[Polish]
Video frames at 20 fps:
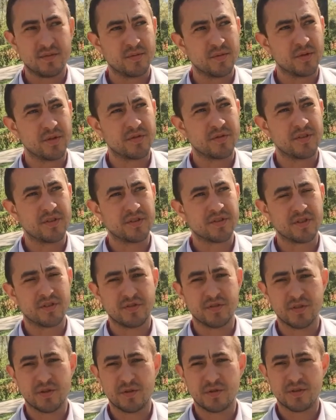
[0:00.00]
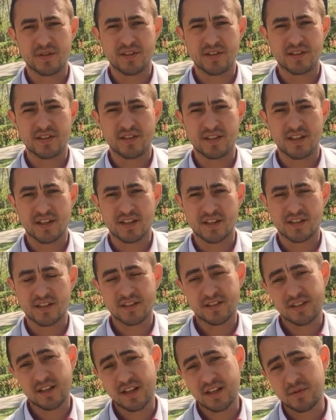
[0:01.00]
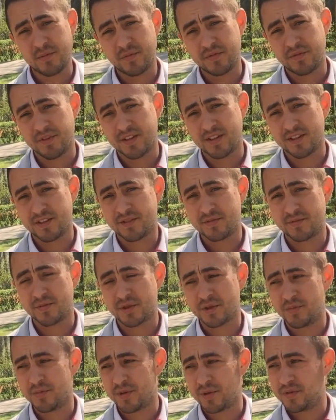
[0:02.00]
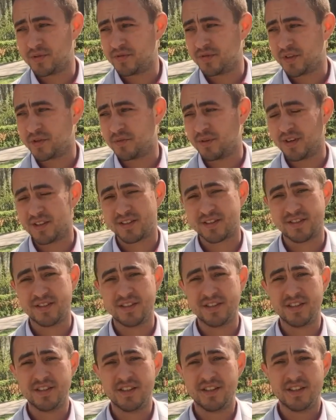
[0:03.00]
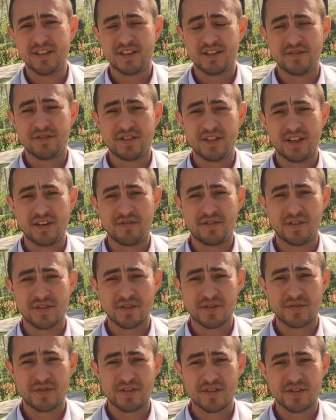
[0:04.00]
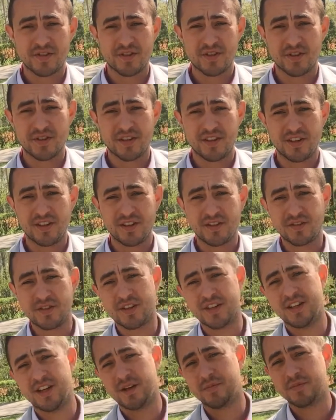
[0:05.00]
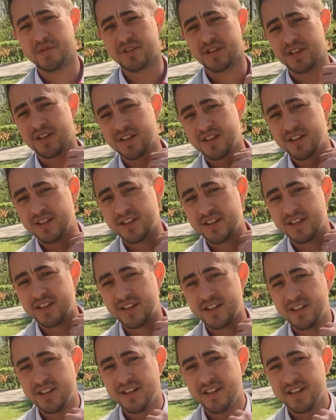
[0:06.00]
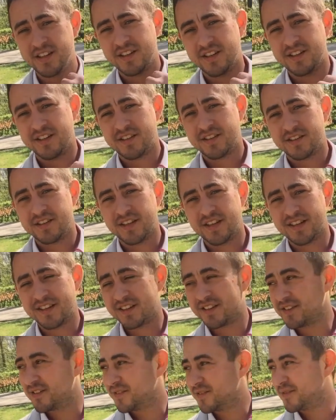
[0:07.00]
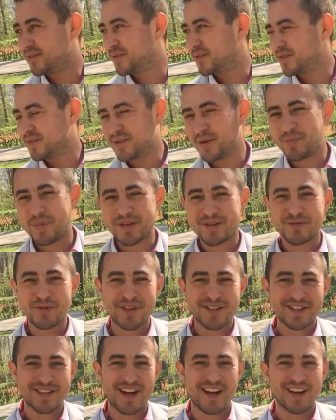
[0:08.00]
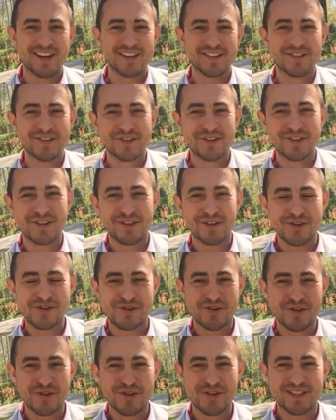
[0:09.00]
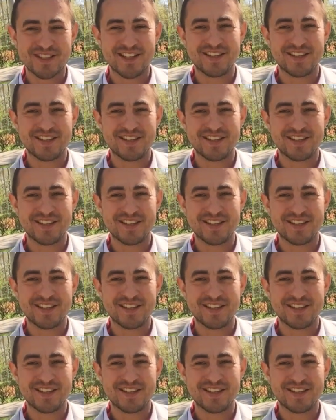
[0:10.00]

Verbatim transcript: moją filozofią. E, tak, tak jak mówię, możemy robić wykład na Wydziale Filozofii i Socjologii. Dogadajmy się. Ja e, dopasuję salę do ilości